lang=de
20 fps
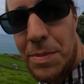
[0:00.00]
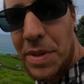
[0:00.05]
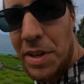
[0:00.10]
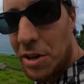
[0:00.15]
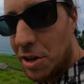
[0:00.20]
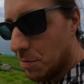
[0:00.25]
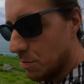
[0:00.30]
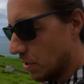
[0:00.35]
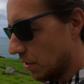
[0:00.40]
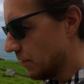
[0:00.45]
gibt es
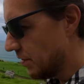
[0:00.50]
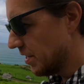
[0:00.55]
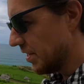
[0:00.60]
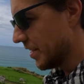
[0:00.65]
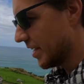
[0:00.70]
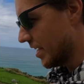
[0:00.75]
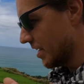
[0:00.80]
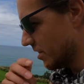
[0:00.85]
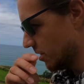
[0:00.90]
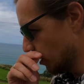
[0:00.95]
ja noch ein paar
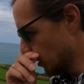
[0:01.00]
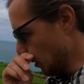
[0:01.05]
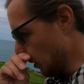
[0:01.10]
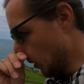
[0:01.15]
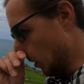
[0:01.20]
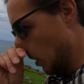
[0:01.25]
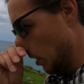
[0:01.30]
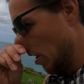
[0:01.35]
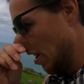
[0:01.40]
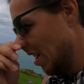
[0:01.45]
wilde Gäste.
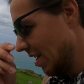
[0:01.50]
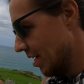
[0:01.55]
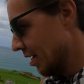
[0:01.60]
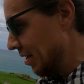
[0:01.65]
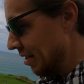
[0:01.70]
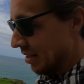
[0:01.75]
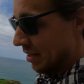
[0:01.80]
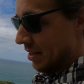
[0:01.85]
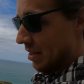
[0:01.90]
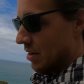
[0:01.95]

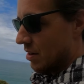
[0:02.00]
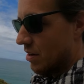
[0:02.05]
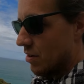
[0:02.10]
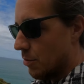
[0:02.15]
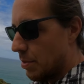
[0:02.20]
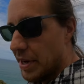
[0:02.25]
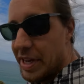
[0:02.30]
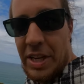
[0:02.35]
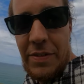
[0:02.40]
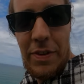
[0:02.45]

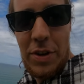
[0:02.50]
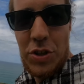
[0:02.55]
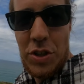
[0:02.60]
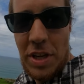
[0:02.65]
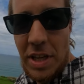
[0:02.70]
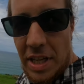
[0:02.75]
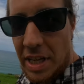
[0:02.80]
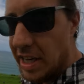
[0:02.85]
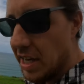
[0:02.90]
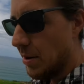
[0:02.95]
Wobei ich
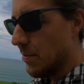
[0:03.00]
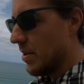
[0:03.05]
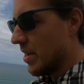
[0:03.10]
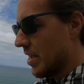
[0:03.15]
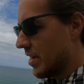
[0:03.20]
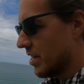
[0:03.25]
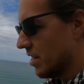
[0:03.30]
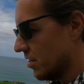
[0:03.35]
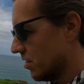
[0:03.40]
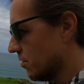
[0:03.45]
wahrscheinlich eher mehr der